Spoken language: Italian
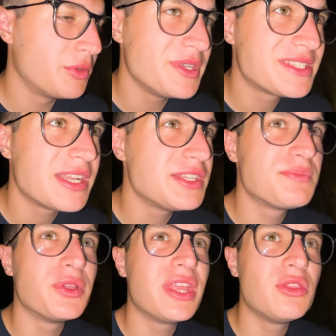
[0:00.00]
Non mi sta
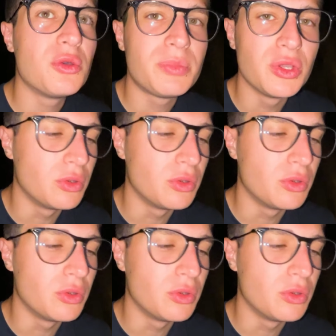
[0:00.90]
rispondendo più.